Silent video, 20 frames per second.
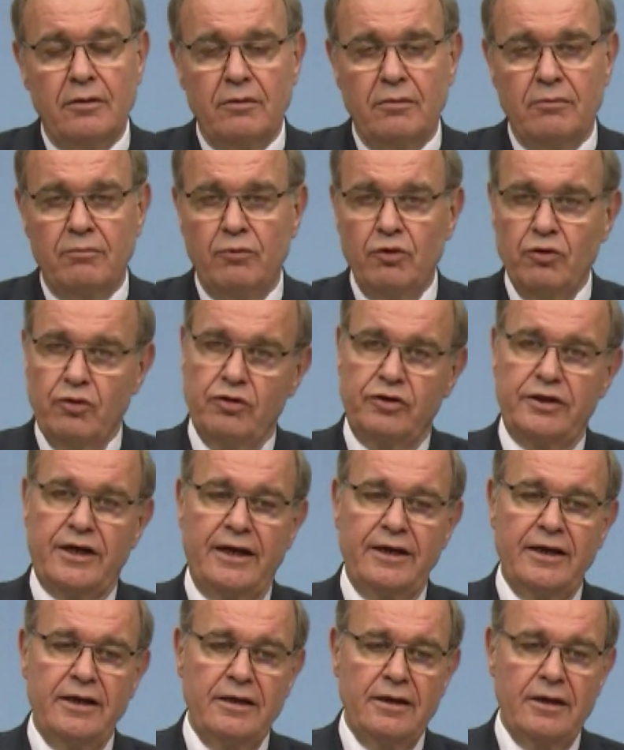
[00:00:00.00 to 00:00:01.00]
bu
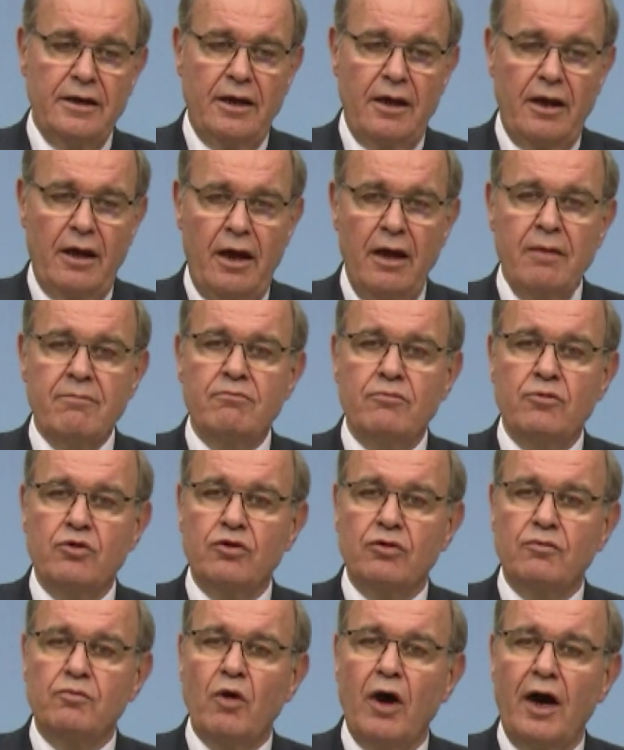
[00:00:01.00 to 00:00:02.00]
ülkenin en
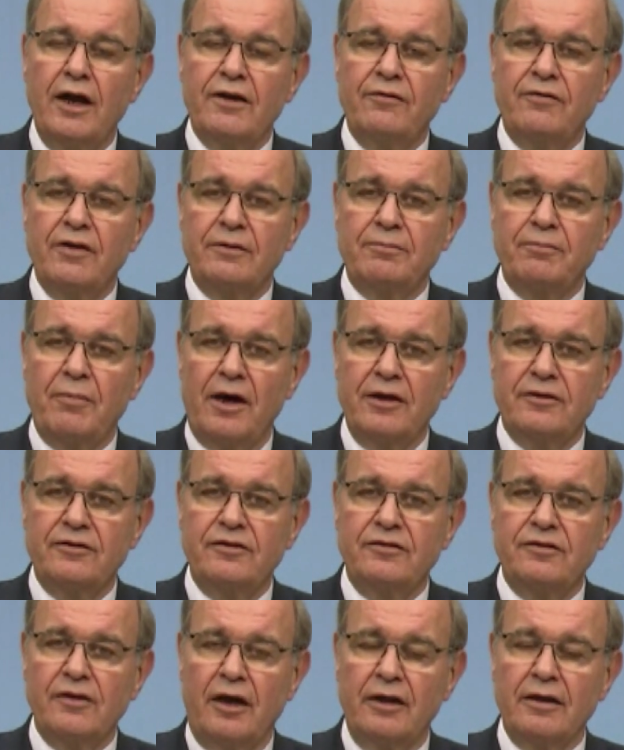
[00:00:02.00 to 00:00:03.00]
büyük muhalefet
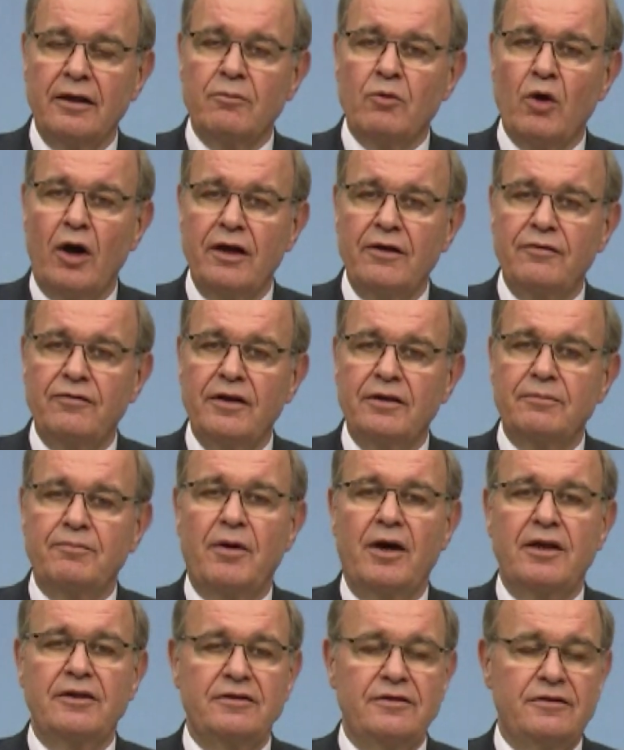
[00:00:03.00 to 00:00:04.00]
partisi, ana muhalefet
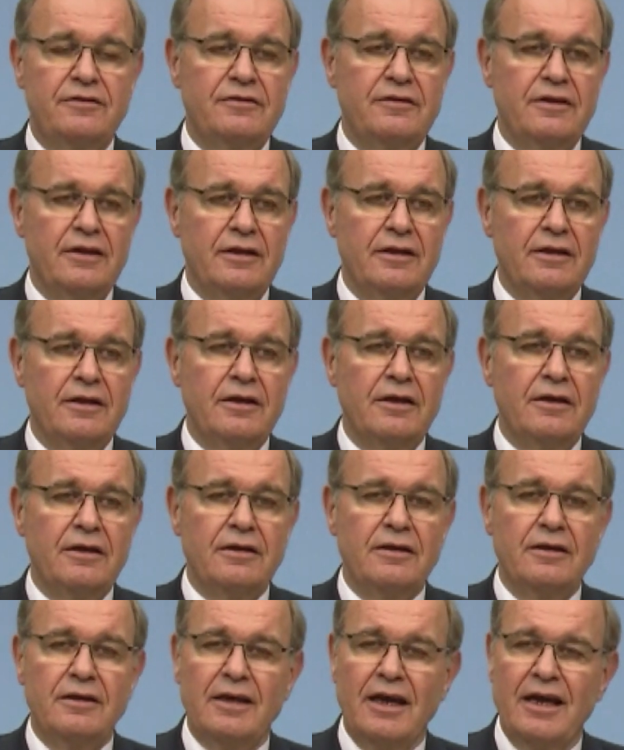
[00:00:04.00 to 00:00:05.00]
partisi
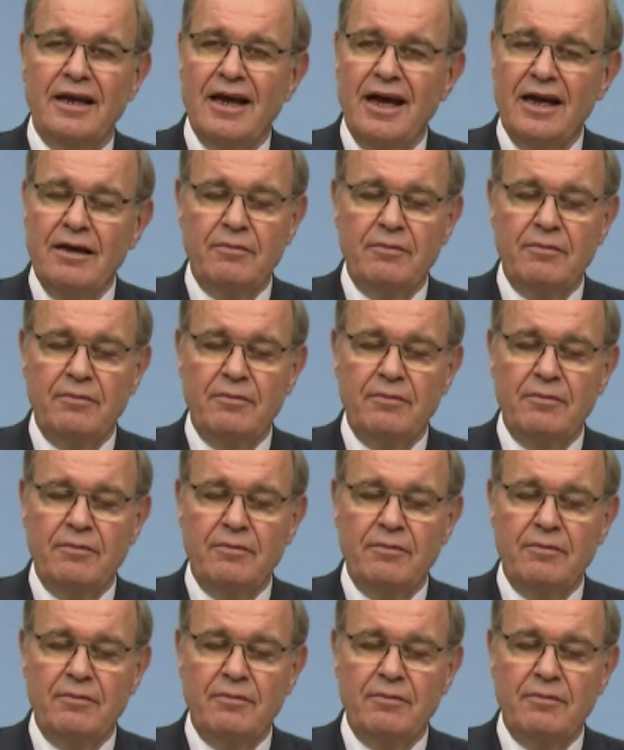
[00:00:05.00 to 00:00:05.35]
genel